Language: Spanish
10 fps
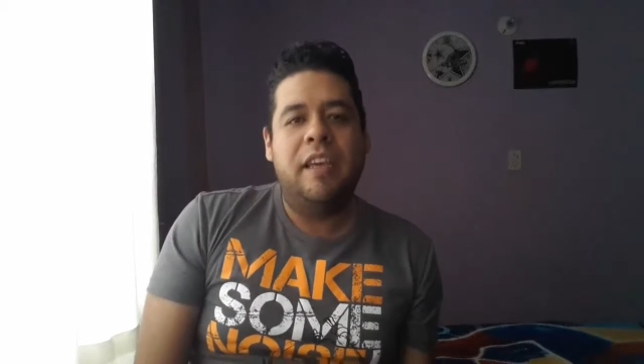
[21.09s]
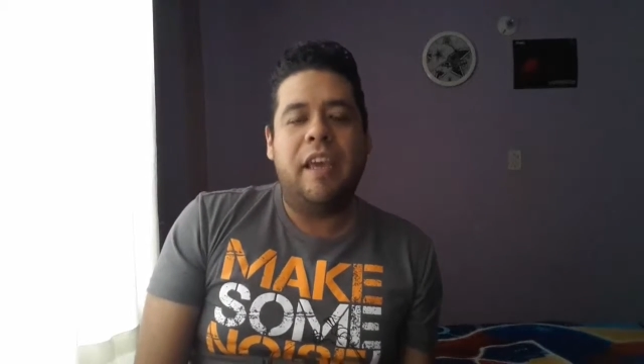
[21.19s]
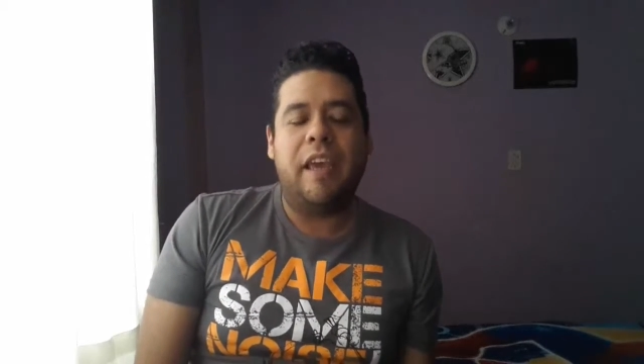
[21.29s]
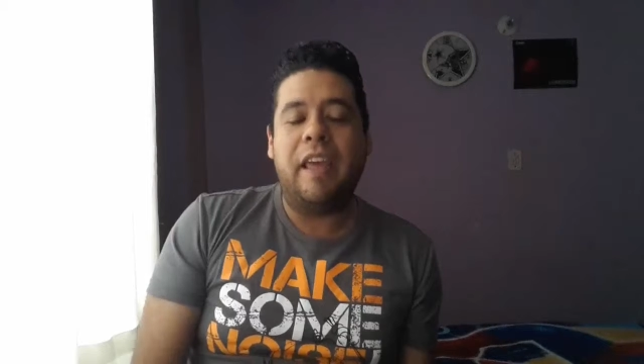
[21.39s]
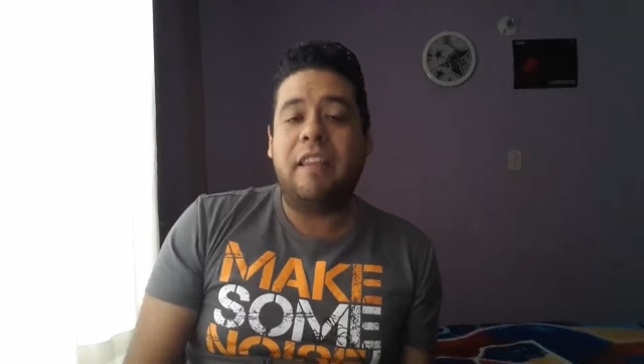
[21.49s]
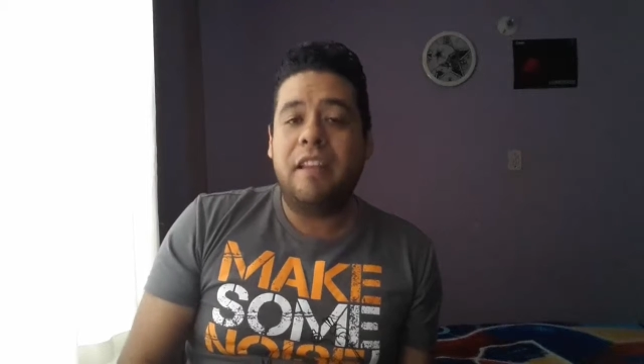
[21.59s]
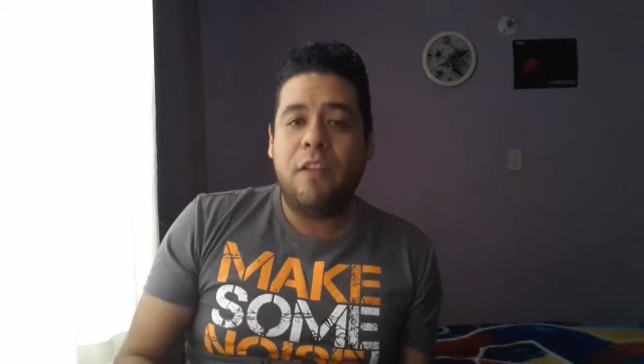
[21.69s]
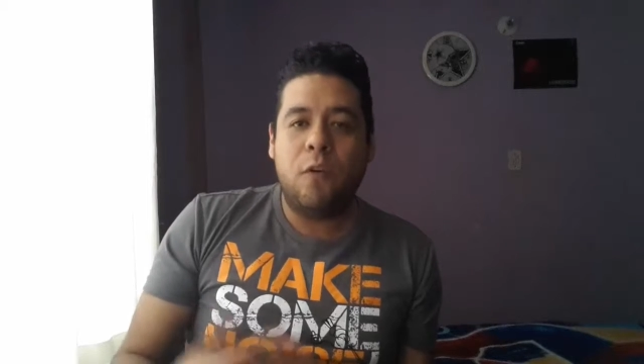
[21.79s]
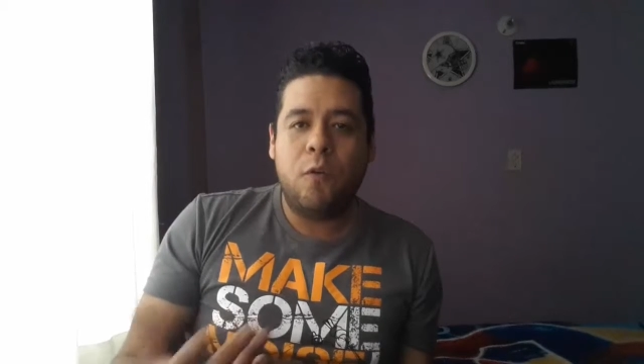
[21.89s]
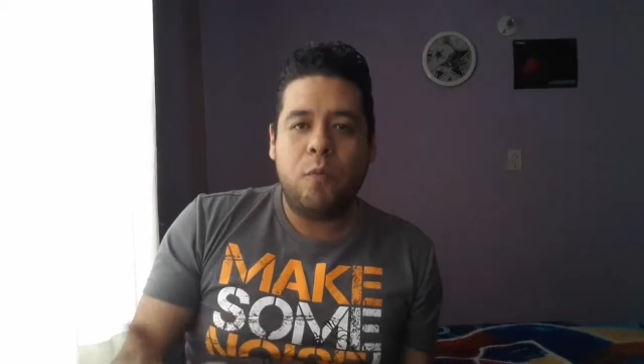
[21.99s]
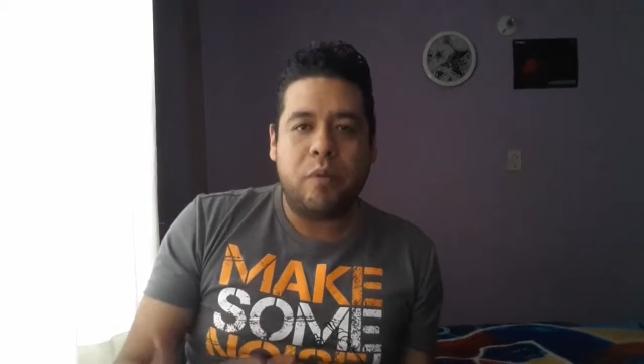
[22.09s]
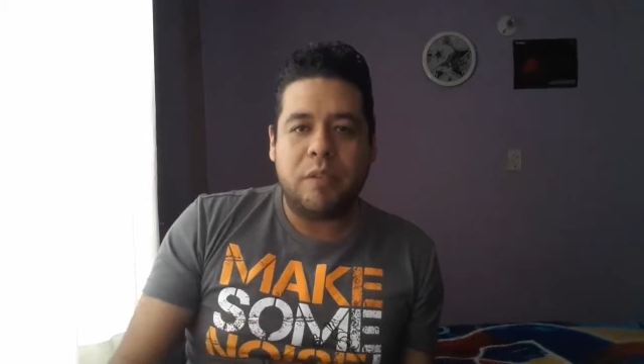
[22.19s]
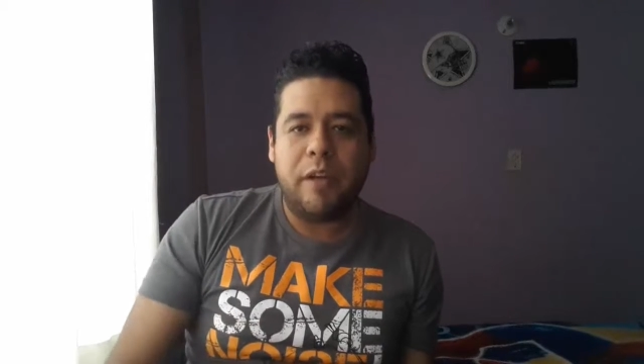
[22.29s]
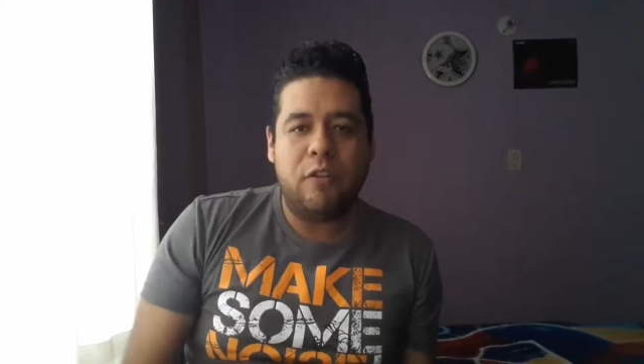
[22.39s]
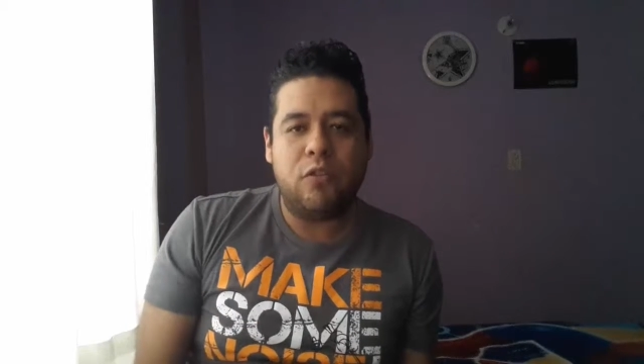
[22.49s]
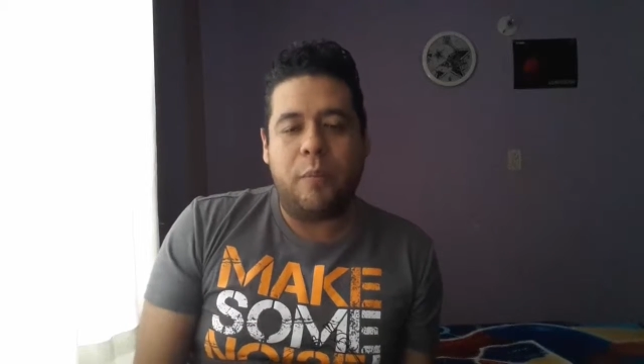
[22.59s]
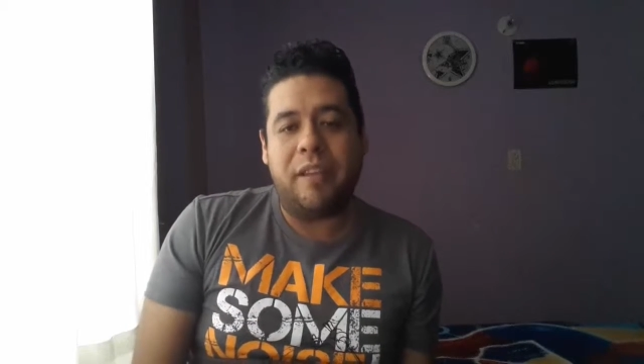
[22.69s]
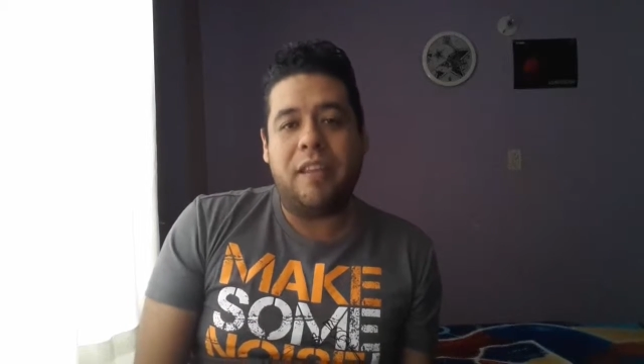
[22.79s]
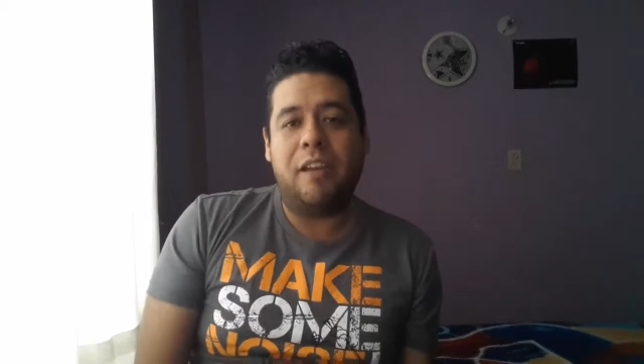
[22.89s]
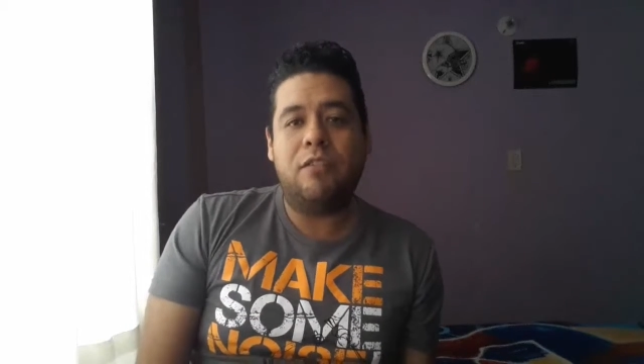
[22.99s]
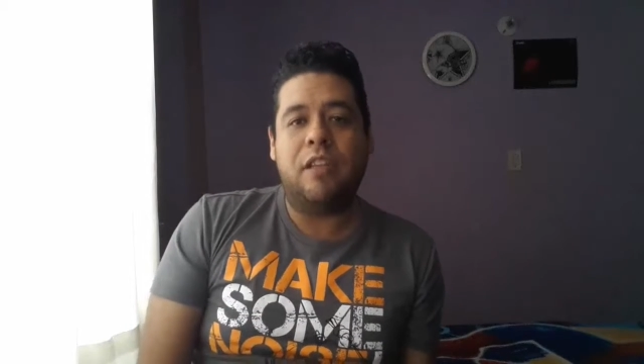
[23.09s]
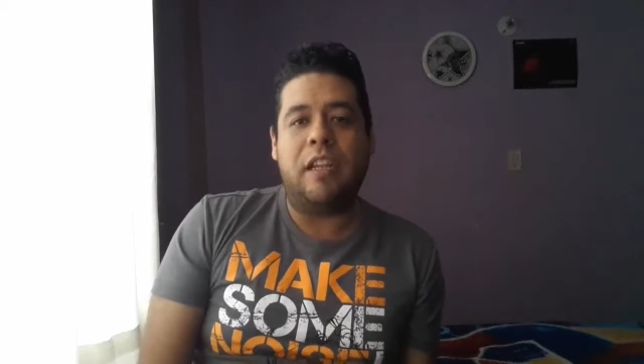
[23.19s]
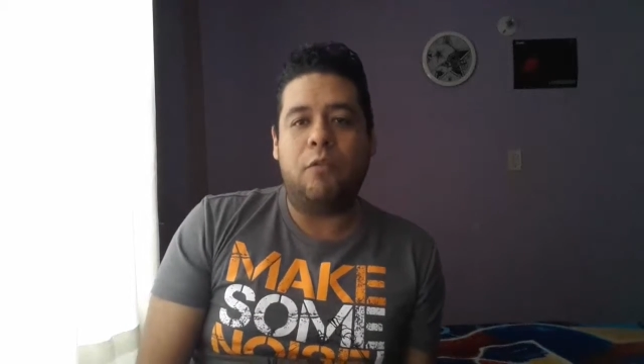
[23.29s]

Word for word: Eh, he tenido pues varios comentarios en